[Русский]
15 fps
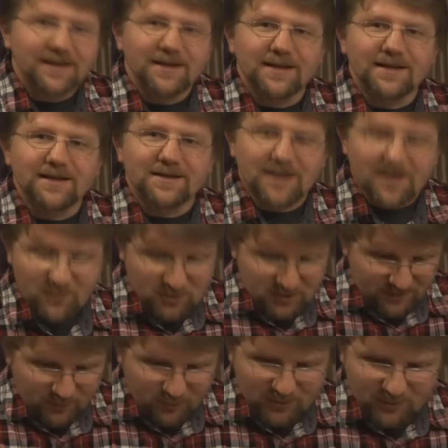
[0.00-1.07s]
И там
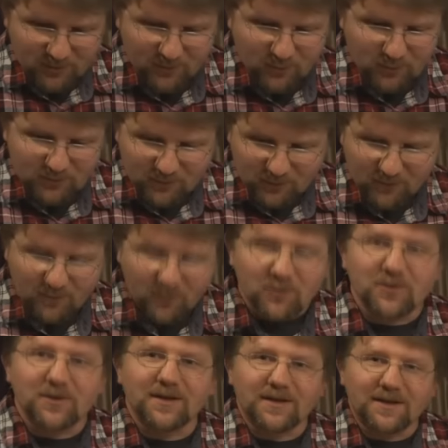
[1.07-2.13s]
можно будет эту музыку в
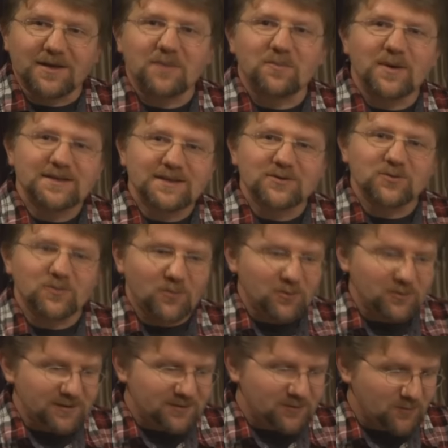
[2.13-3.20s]
полную композицию
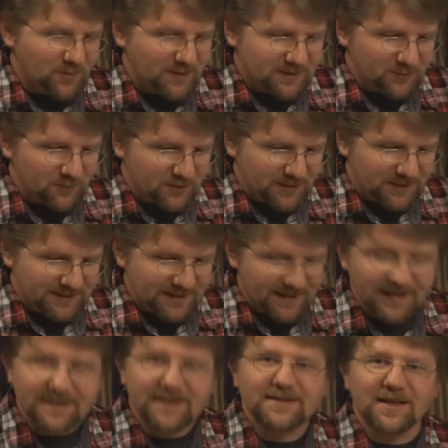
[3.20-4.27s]
полностью послушать.
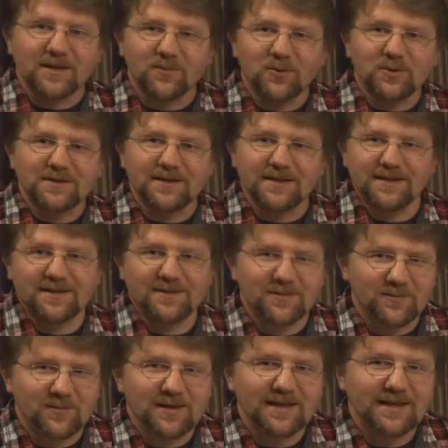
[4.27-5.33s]
А здесь так просто э,
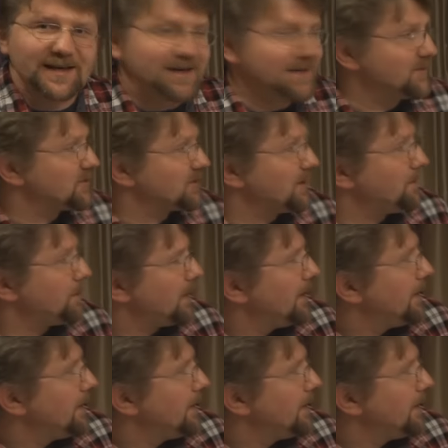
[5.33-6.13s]
поиграли немножко.